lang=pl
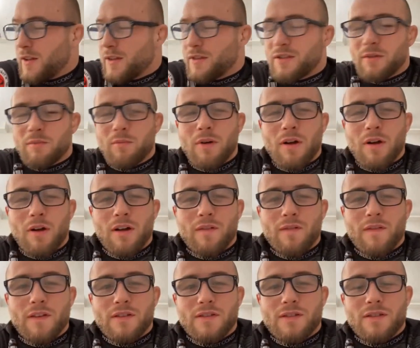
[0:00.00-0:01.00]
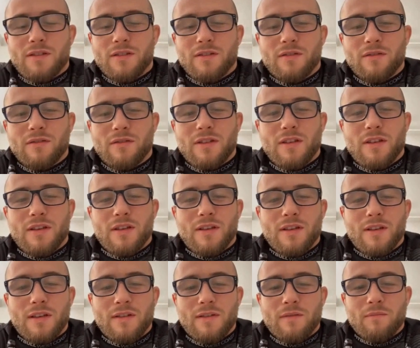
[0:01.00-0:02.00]
Trzeba, wiesz, no te
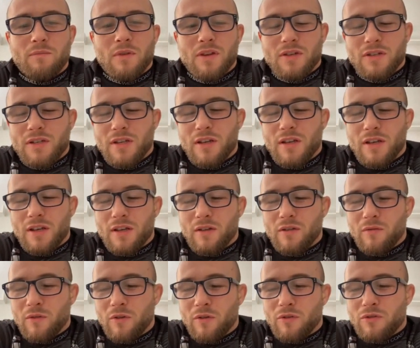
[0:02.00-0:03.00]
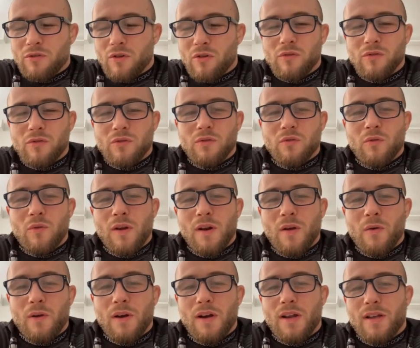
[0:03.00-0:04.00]
mięśnie rozciągnąć,
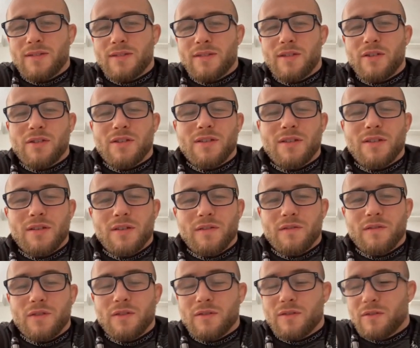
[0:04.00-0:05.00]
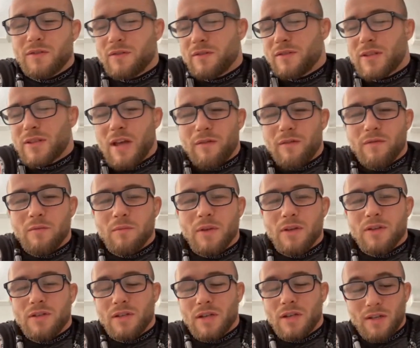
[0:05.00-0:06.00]
uelastycznić wszystkie stawy
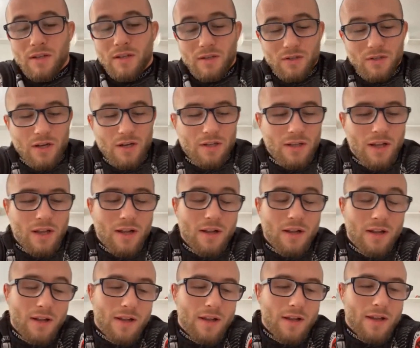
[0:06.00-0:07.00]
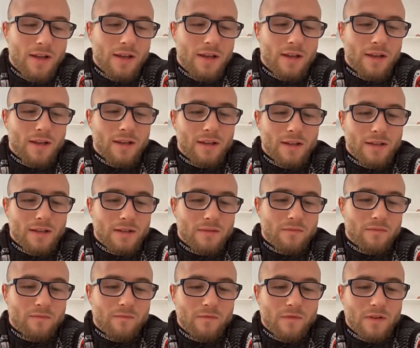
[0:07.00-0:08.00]
mięśnie ścięgna. E,
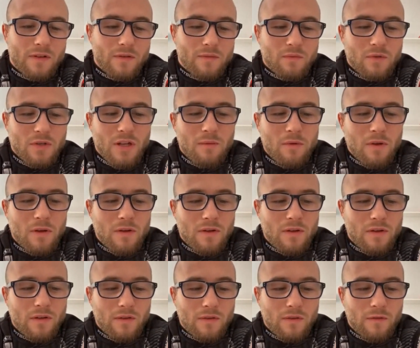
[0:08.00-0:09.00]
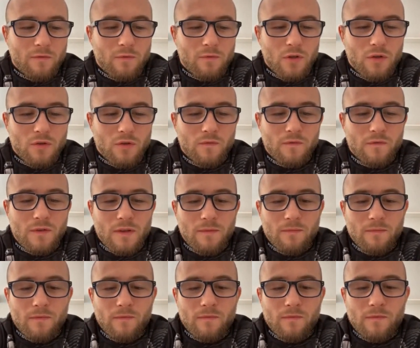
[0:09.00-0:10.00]
wiesz, przynajmniej e, przy
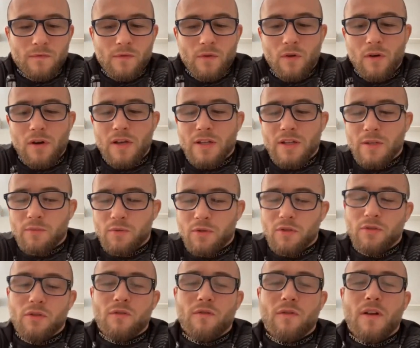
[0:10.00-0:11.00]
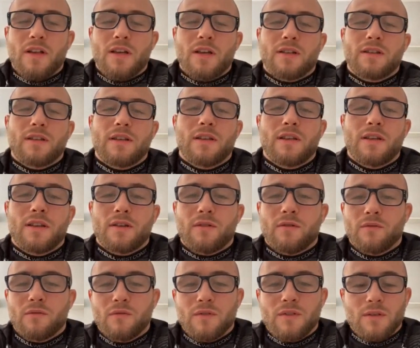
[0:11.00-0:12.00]
kolejnych przygotowaniach te
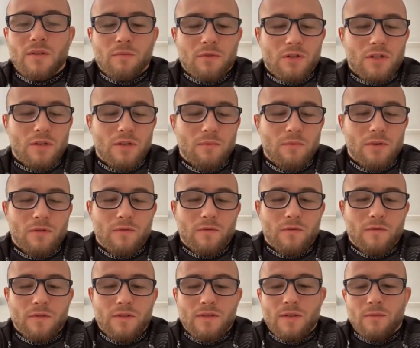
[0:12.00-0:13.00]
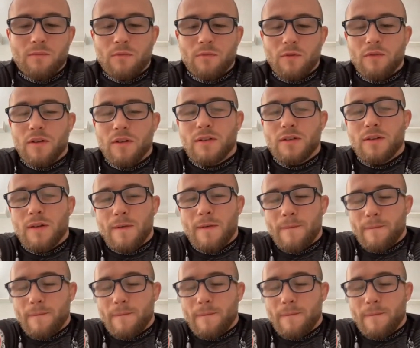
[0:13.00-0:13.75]
kontuzje może nie będą występować. Nie?